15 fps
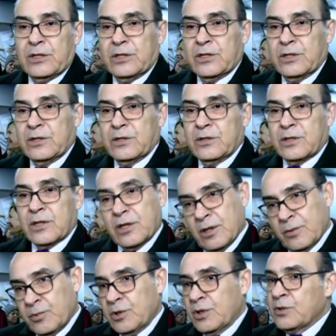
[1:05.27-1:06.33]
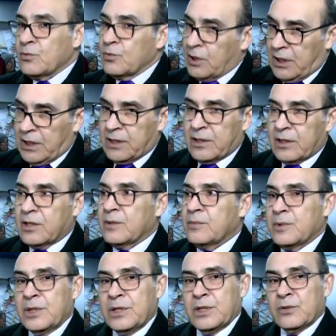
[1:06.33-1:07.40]
آه، نقابيين وغير
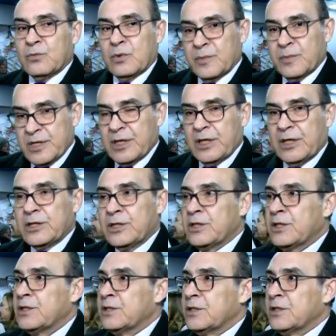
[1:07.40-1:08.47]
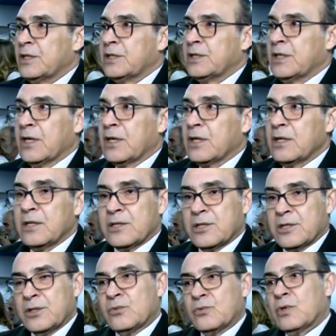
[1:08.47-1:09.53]
نقابيين ومسرحيين يعني أقل
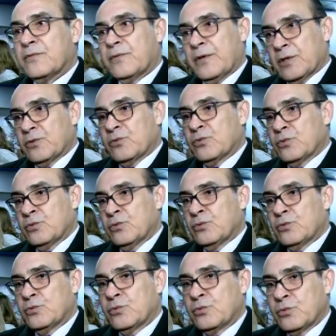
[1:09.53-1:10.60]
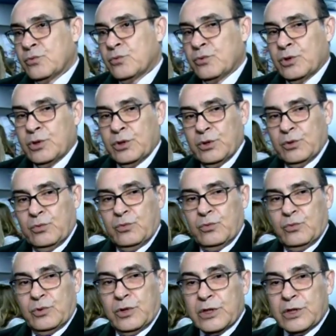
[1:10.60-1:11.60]
شيء نوقف حده و